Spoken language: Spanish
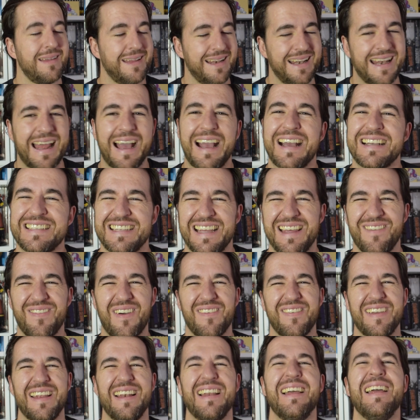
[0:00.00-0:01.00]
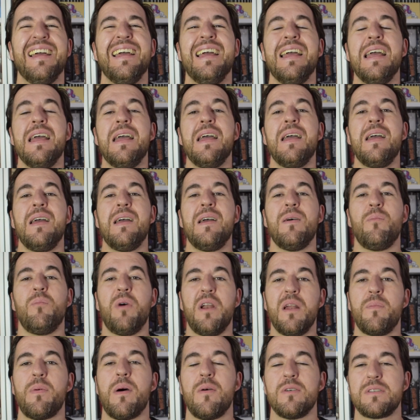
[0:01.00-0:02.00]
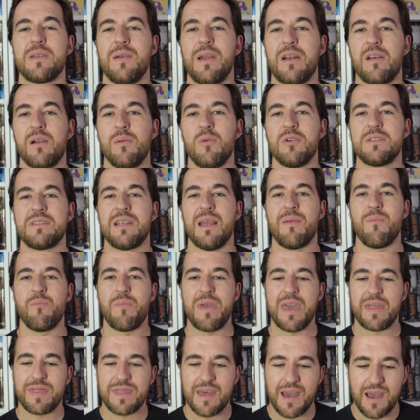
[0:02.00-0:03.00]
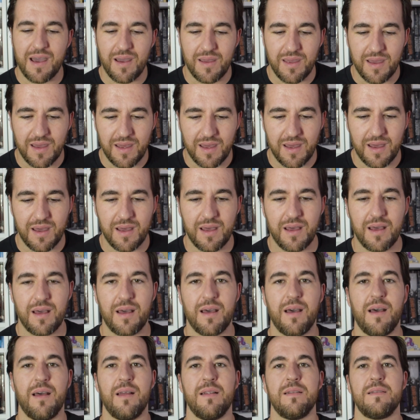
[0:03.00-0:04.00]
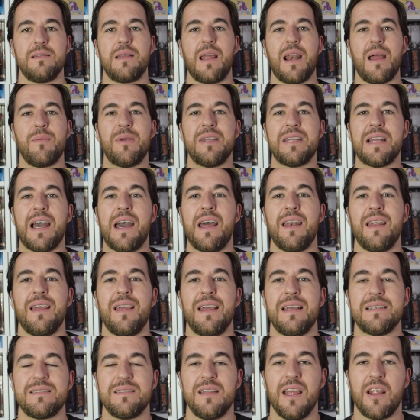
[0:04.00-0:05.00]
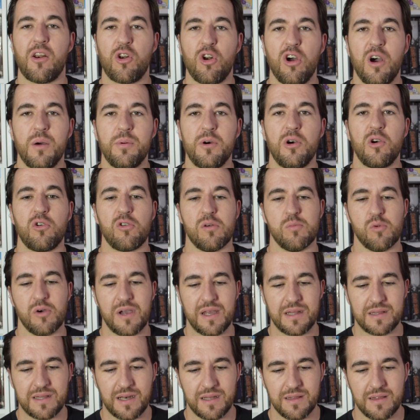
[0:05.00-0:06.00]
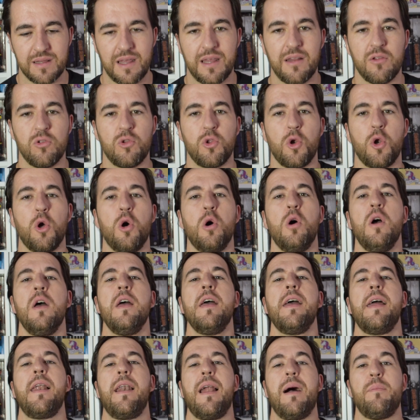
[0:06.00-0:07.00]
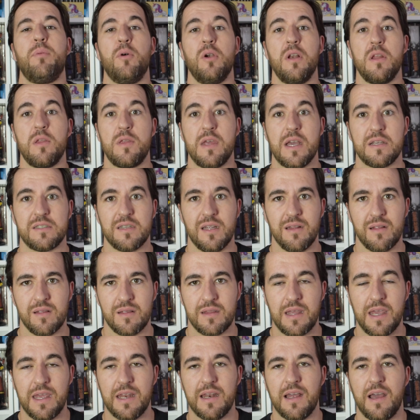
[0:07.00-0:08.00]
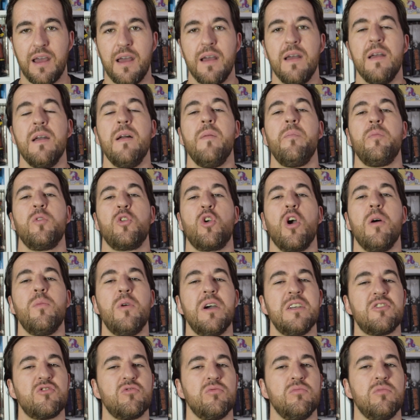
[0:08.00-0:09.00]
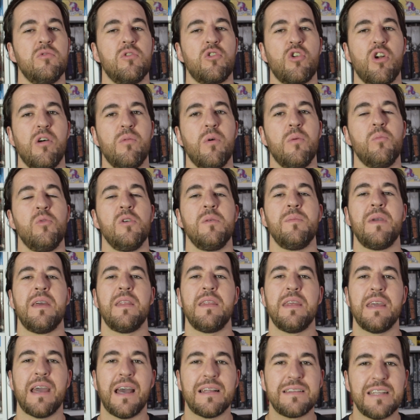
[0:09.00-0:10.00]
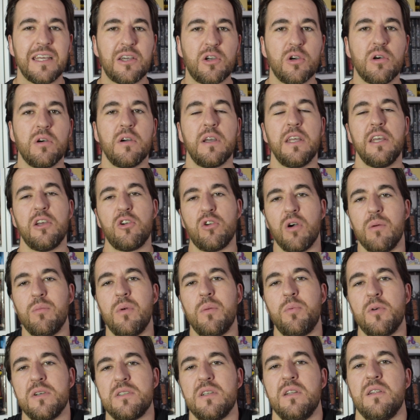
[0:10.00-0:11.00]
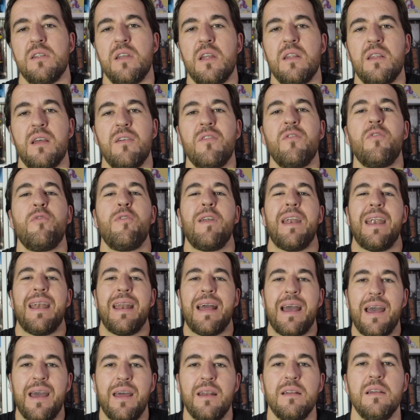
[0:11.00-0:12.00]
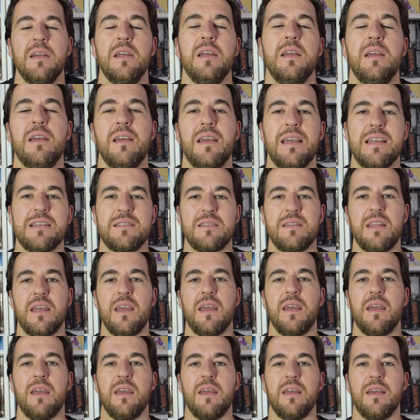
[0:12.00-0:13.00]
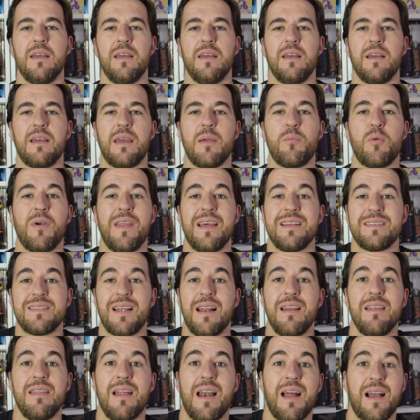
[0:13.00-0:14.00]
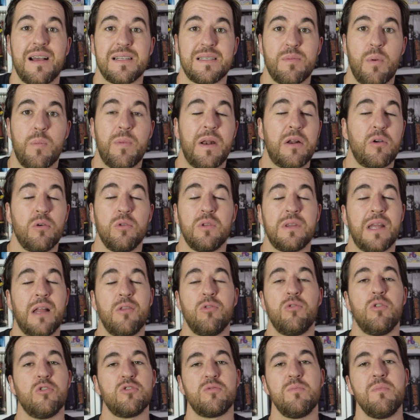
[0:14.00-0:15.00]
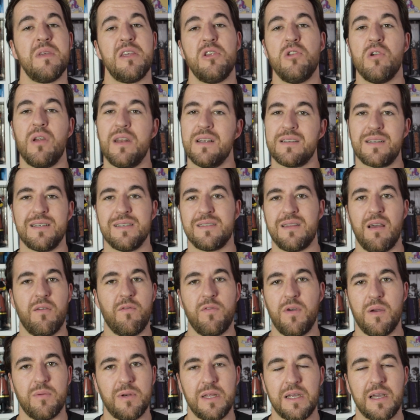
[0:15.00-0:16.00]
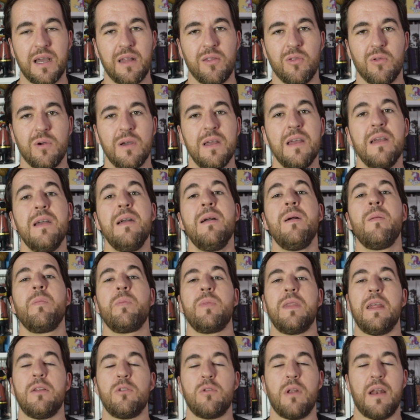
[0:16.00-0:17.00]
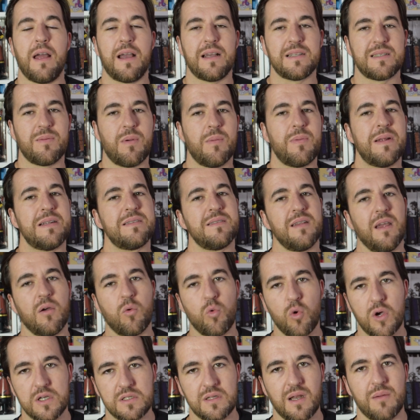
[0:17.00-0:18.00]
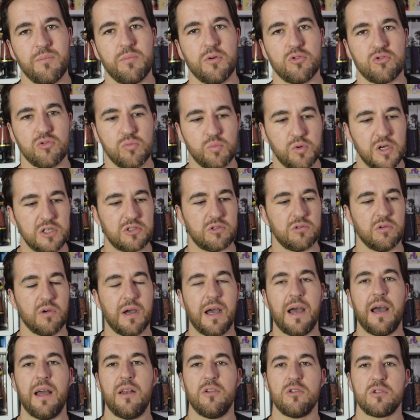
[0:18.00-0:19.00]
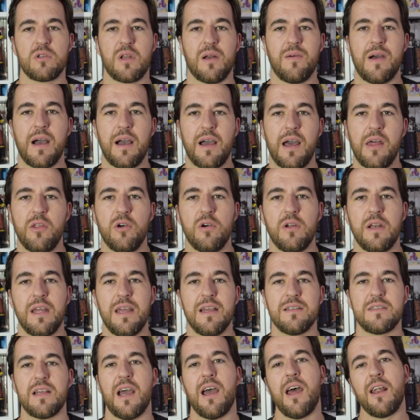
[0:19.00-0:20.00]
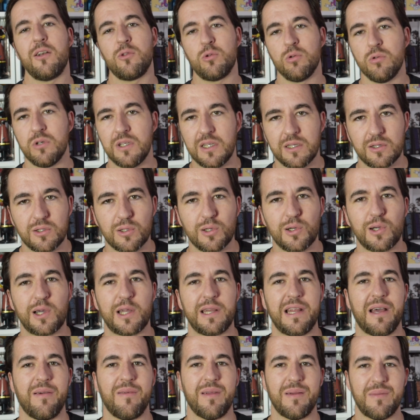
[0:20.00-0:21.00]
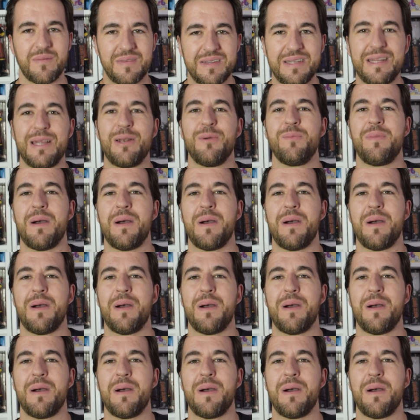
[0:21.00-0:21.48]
en la casa de papel. Bueno, pues vamos a ver cómo se empieza a tramitar este robo, cómo entran dentro, la policía se entera, cómo es un robo muy mediático y cómo pues intentan frenar este eh, que puedan salir de la casa de papel con tantos millones que están fabricando. Dentro de la casa de papel secuestran, por supuesto, a los trabajadores, a Arturito, que también tiene un